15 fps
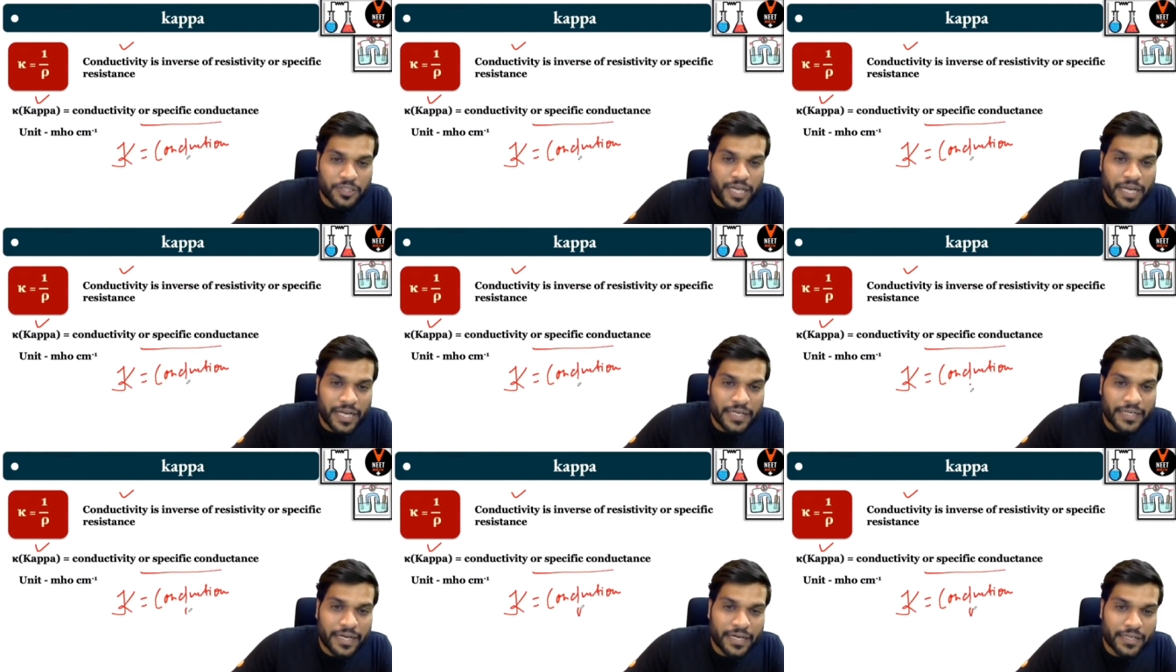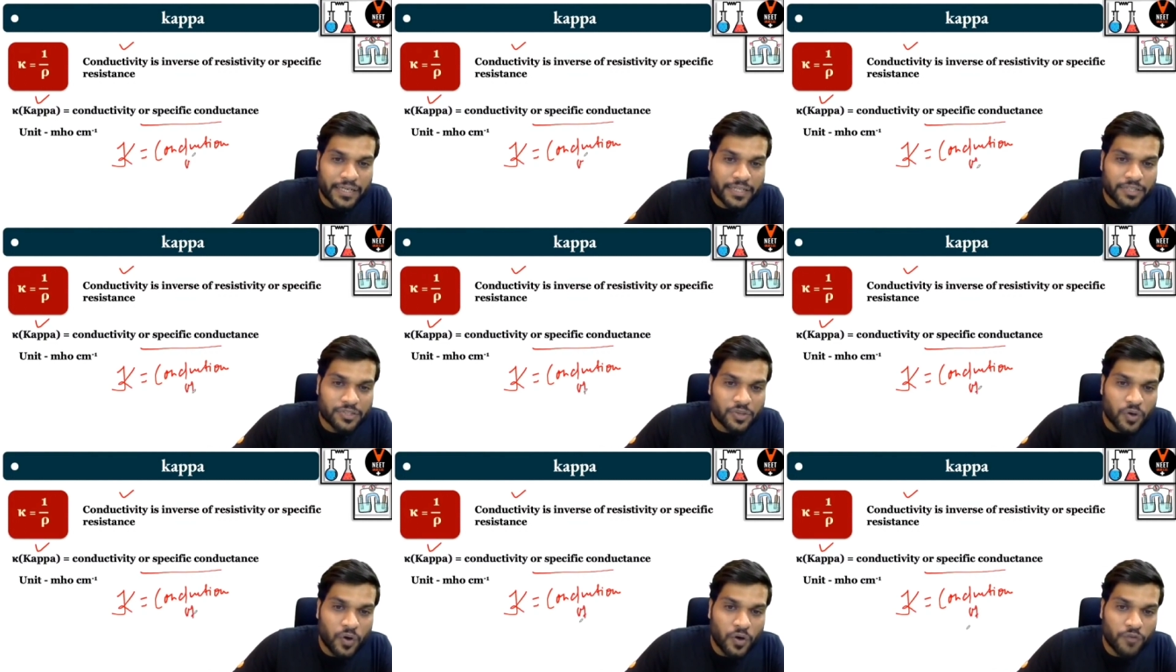होता है
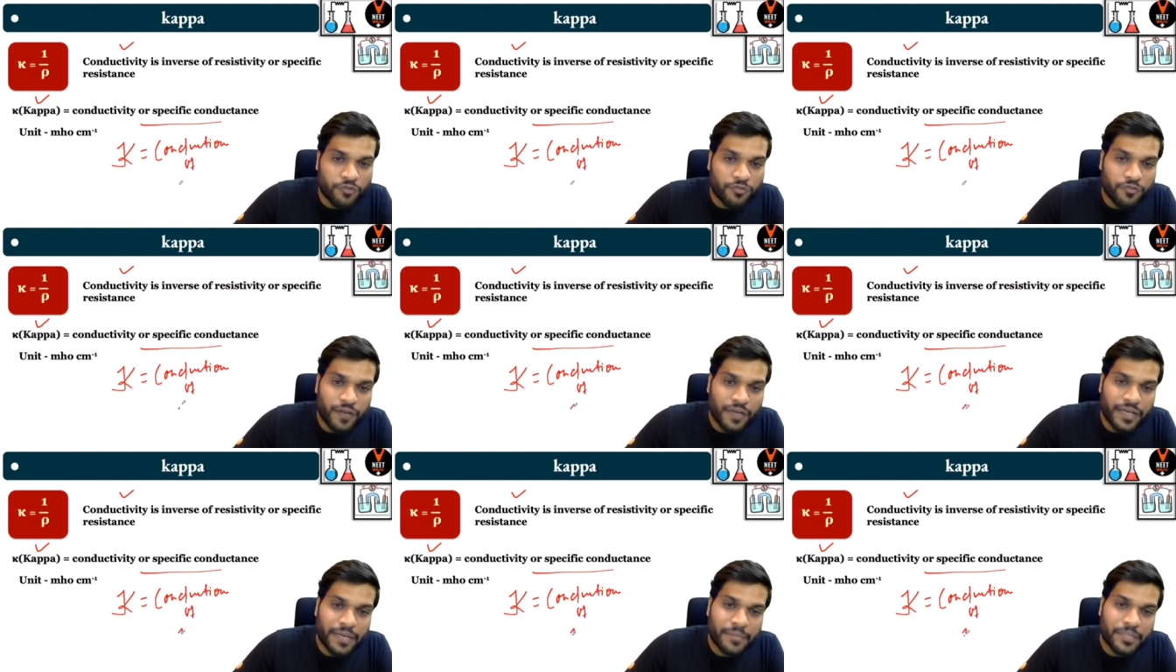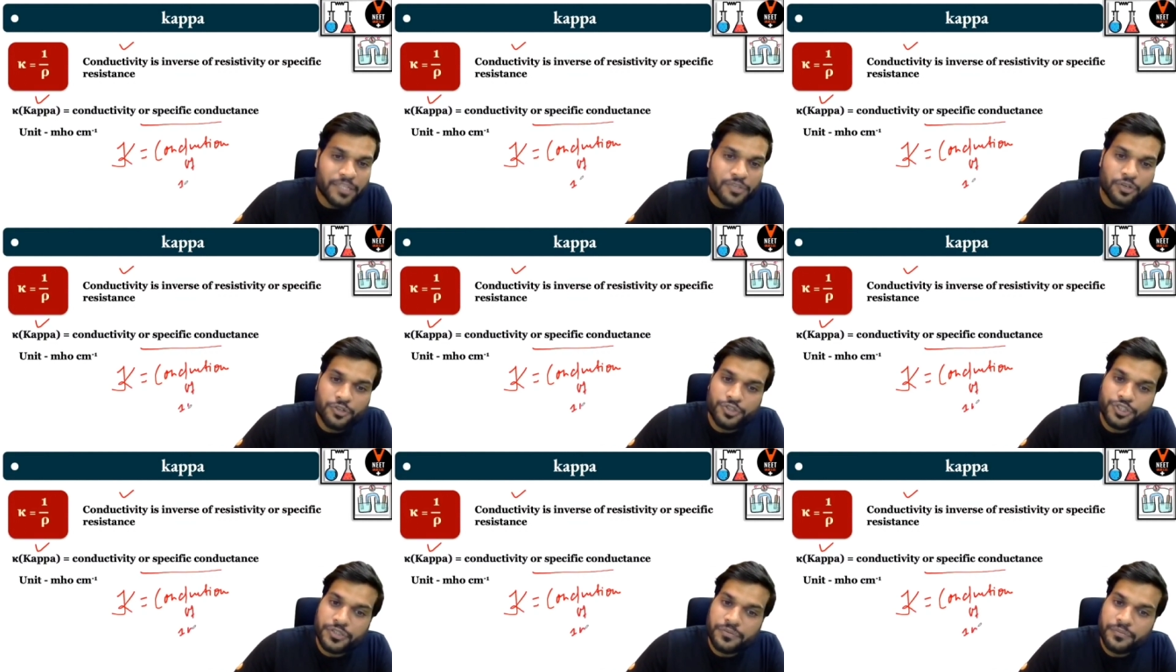कंडक्टेंस ऑफ वन एम एल
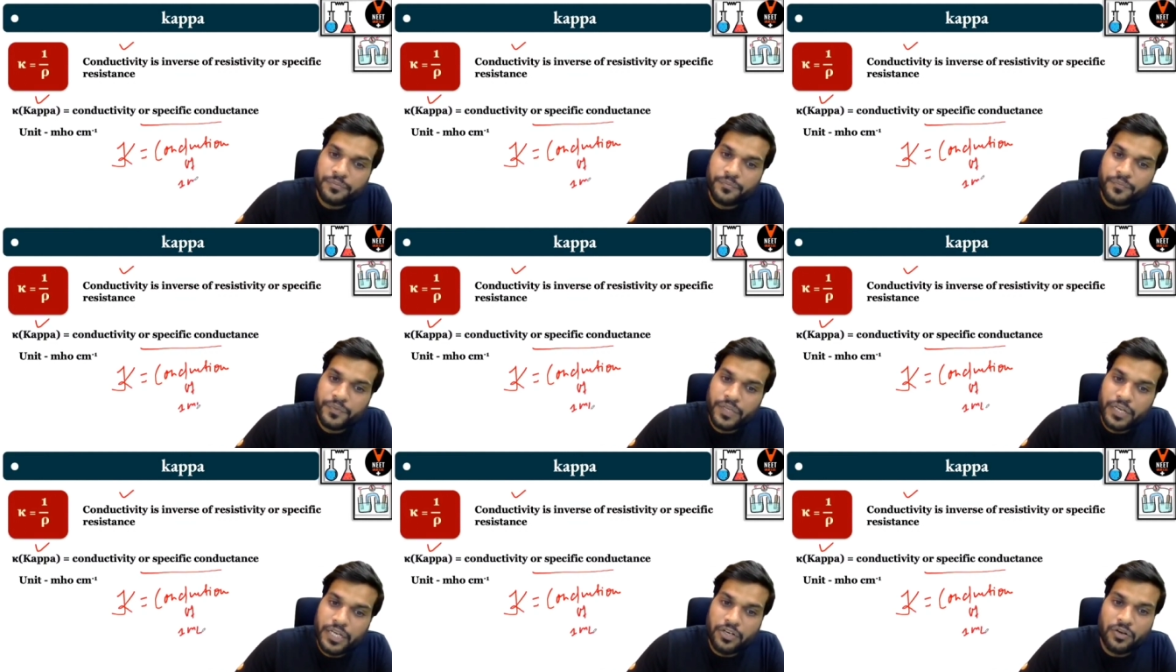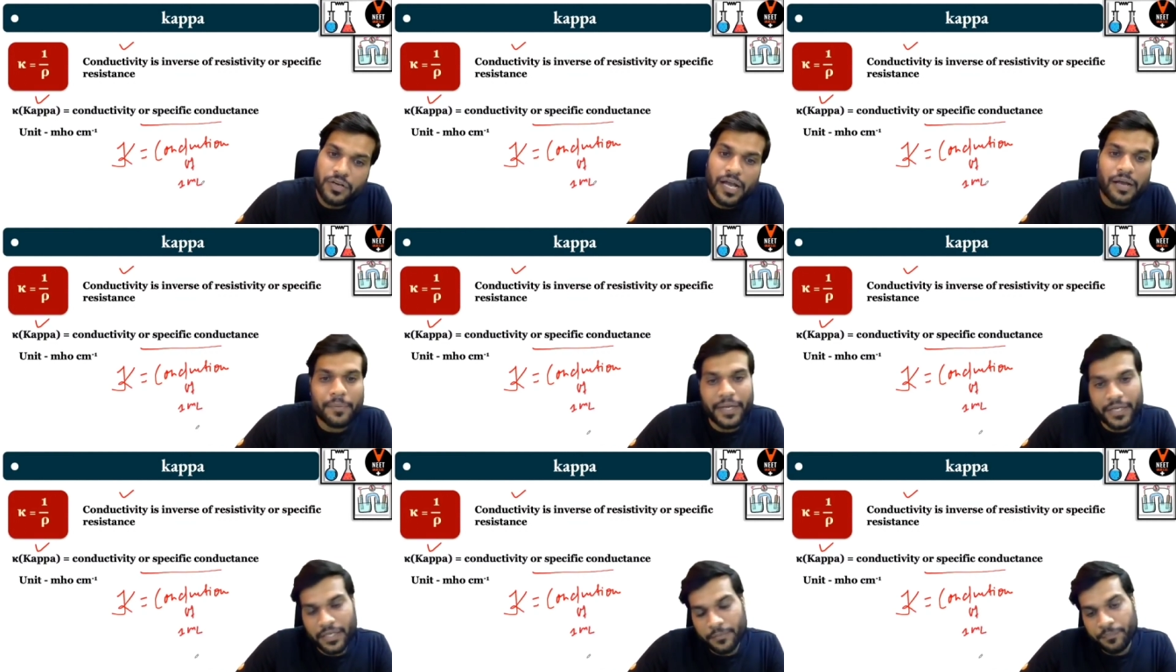सोल्यूशन लिख लो
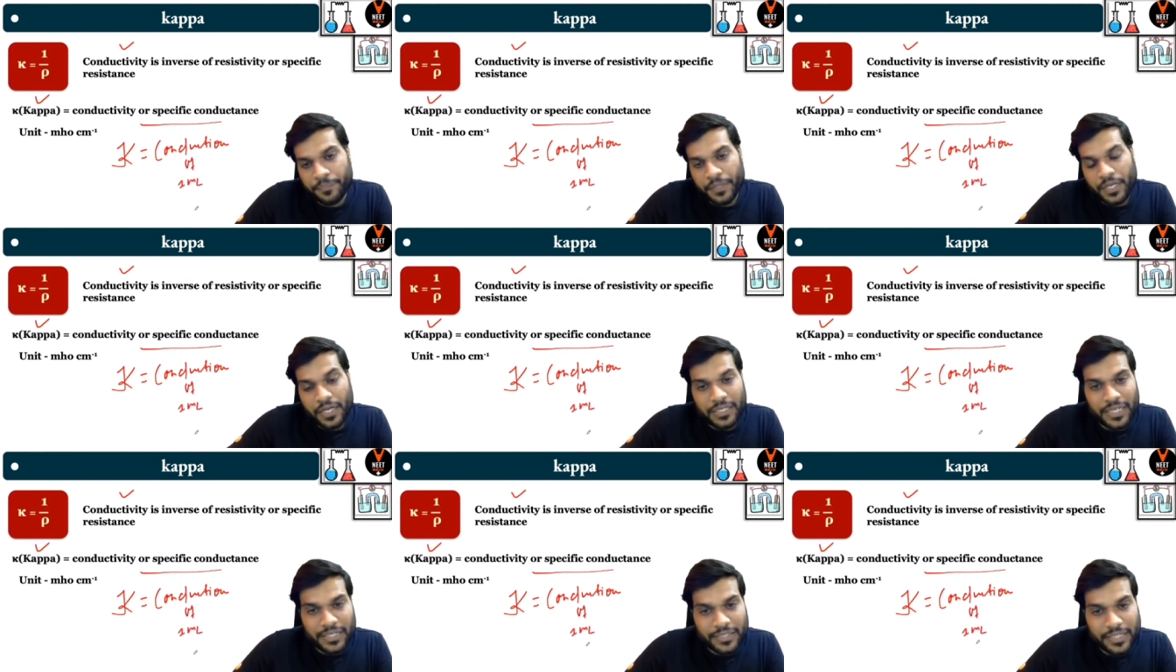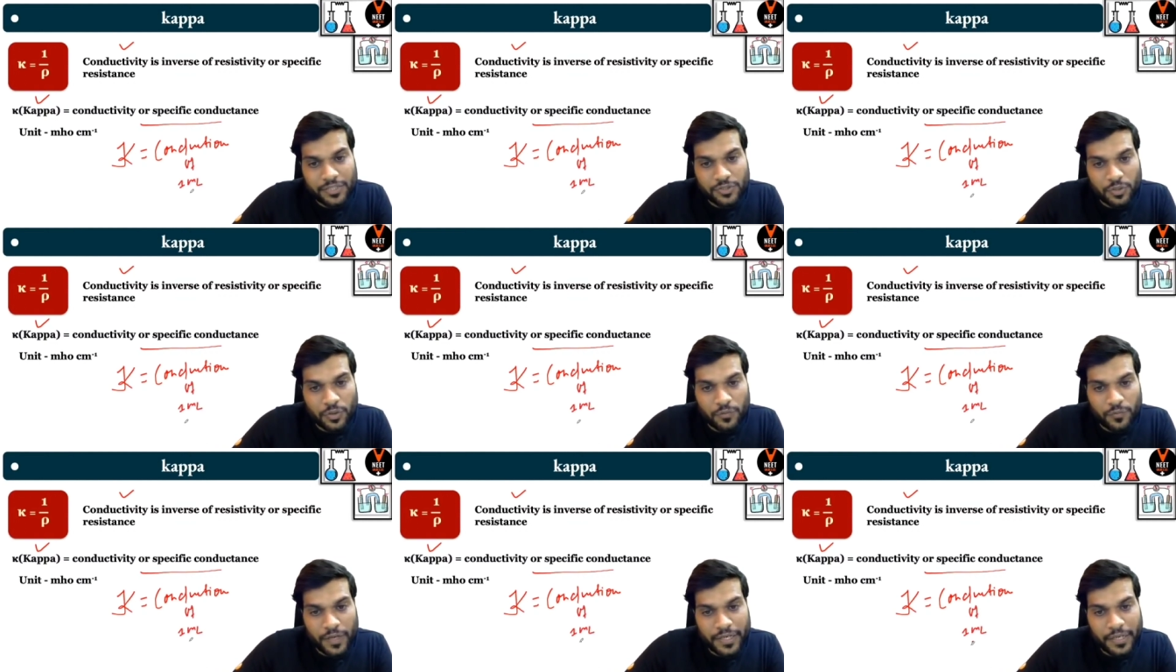काम आएगा कंडक्टेंस
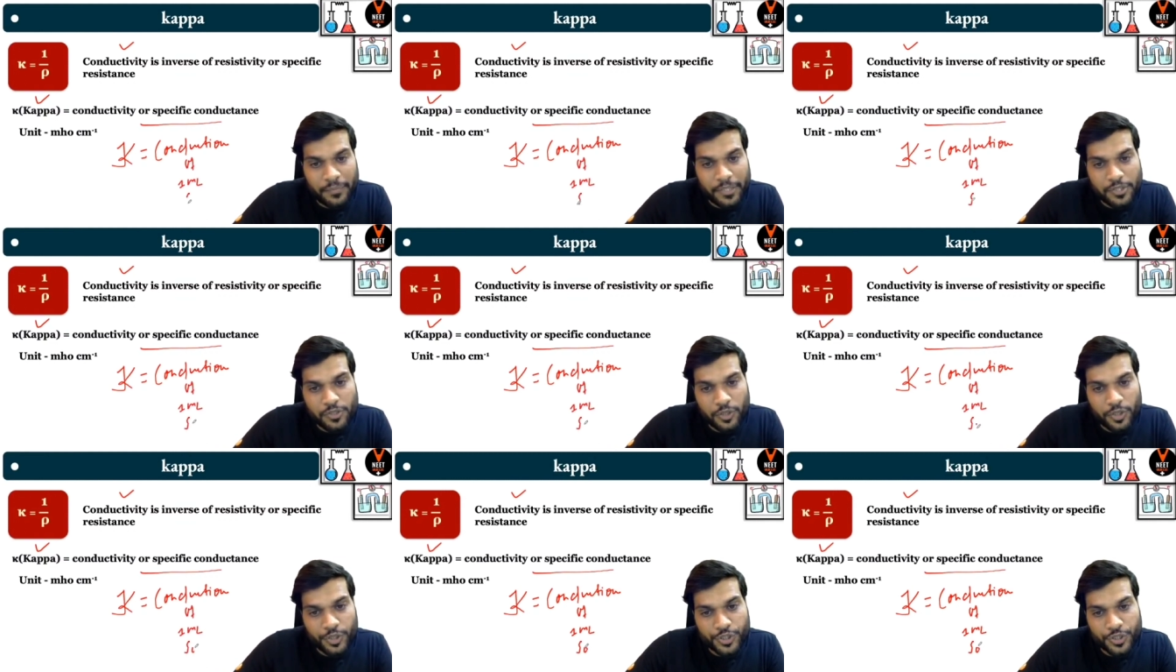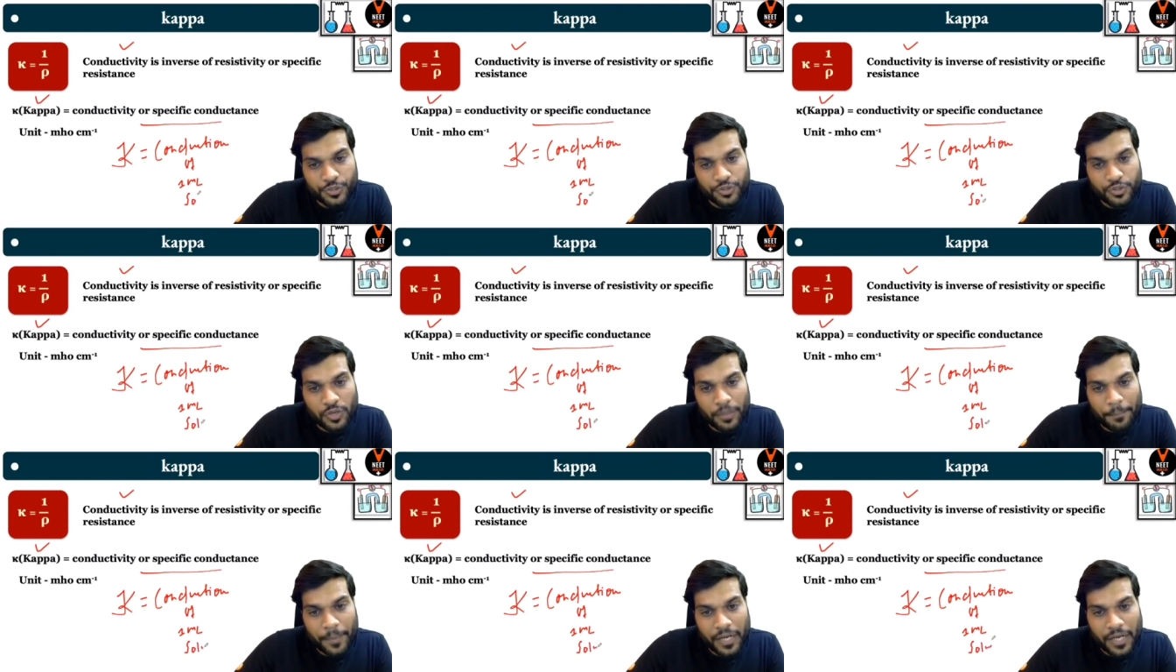ऑफ वन एम एल सोल्यूशन उसको
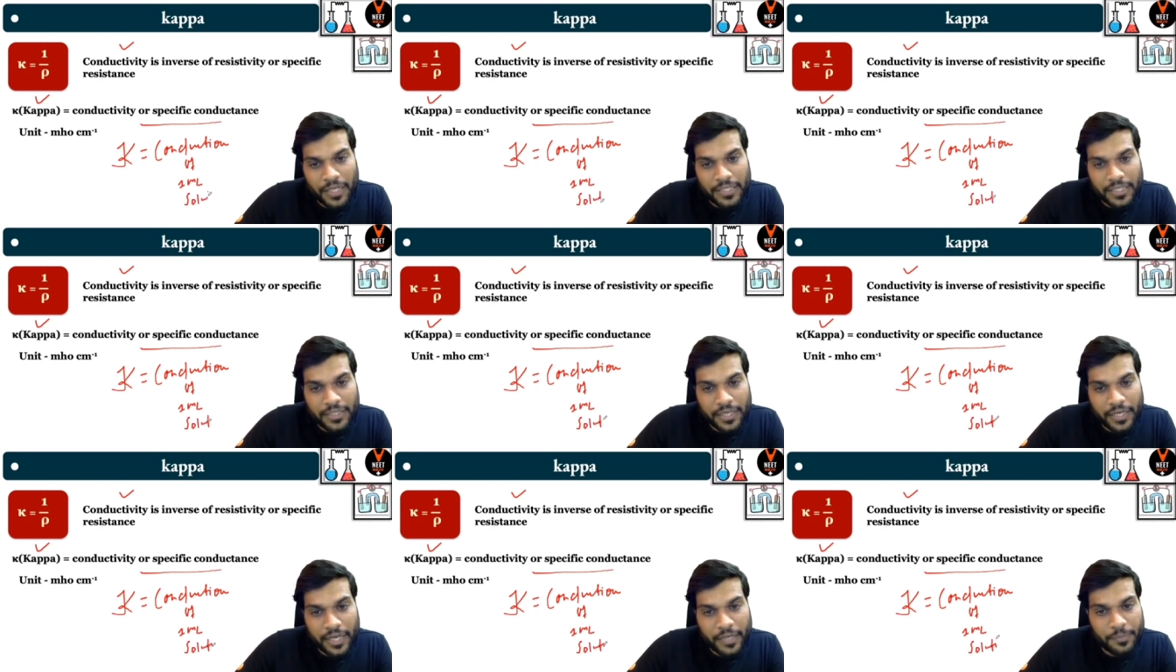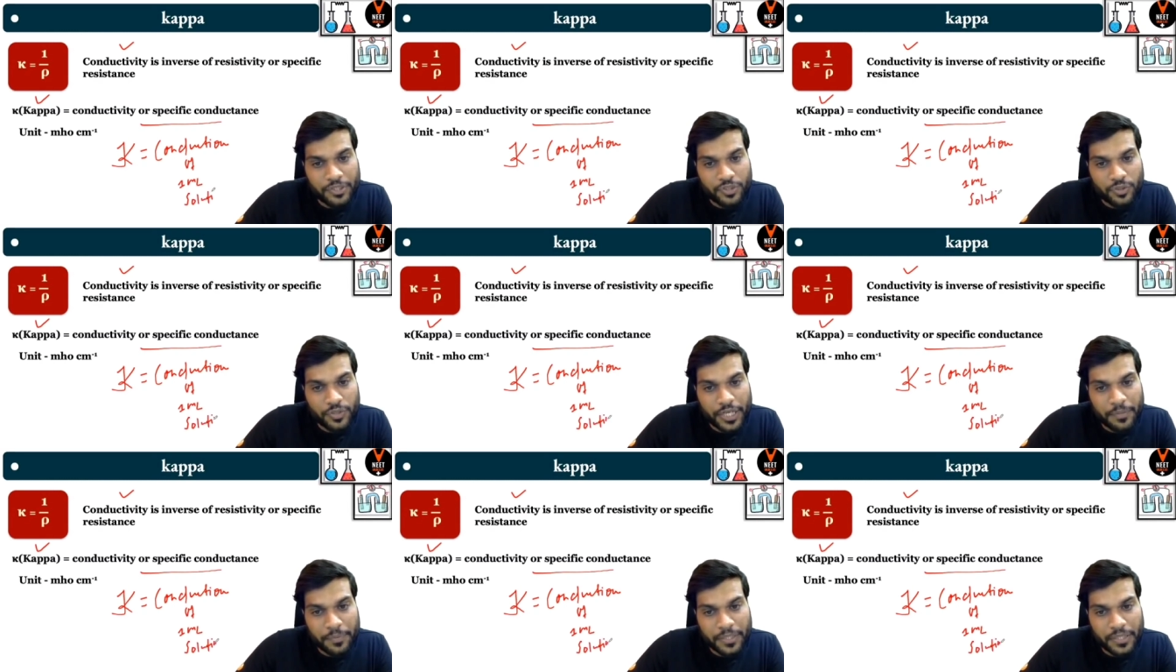कप्पा कहा जाता है कई बच्चों को
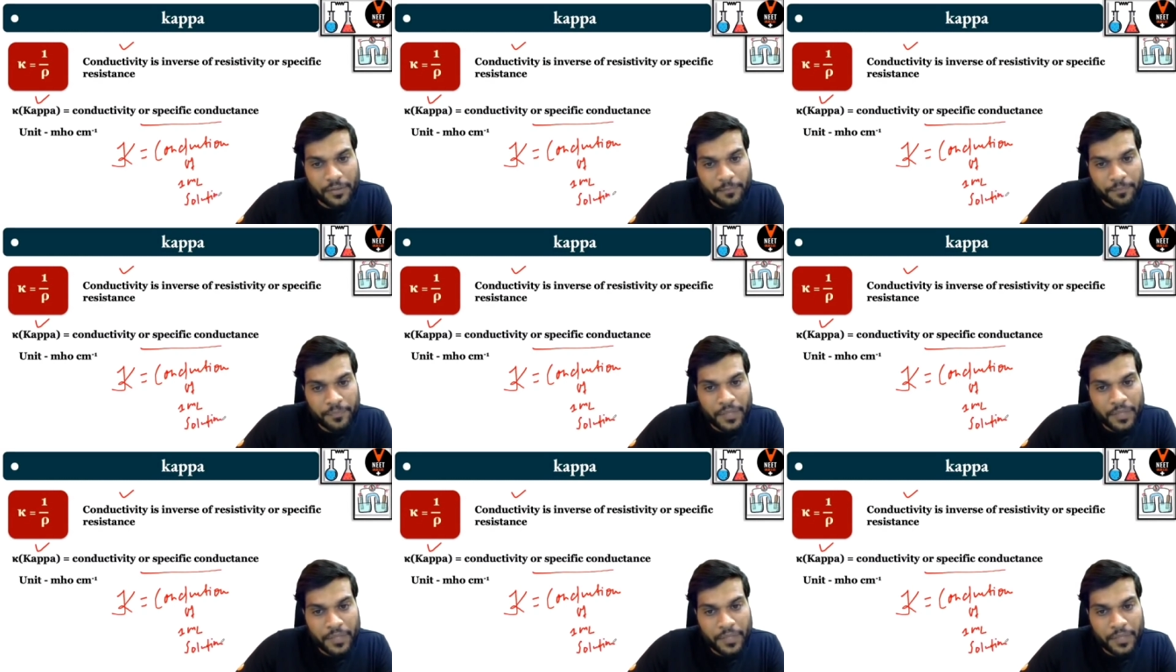नहीं पता